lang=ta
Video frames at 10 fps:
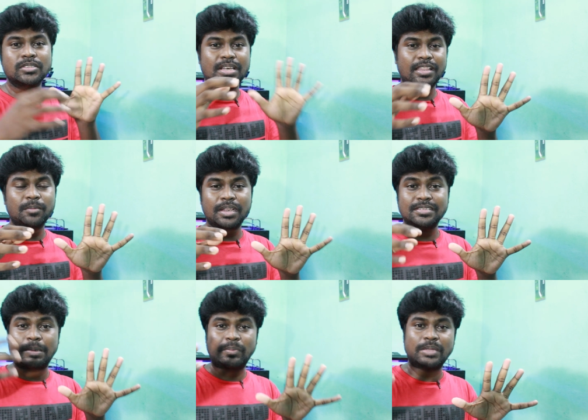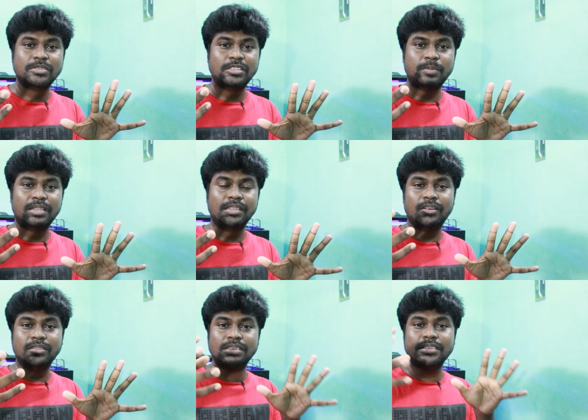ஸோ அதே மாதிரி சம்டைம்ஸ் வந்து
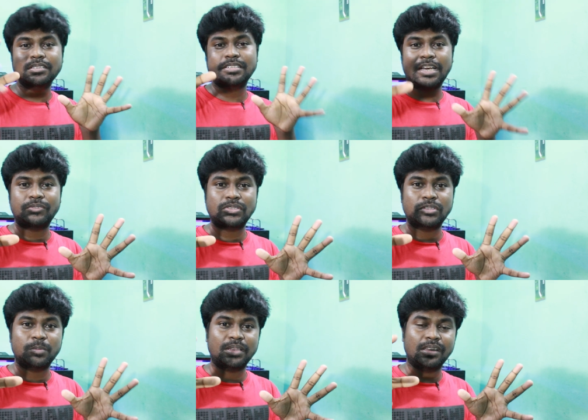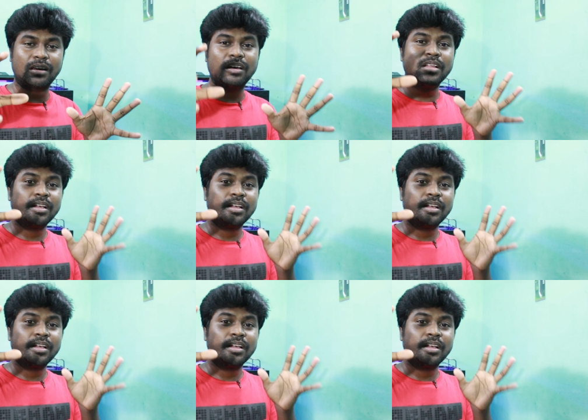பார்த்தீங்கன்னா வந்து ஸ்டார் ஃபிஷ் வந்து பார்த்தீங்கன்னா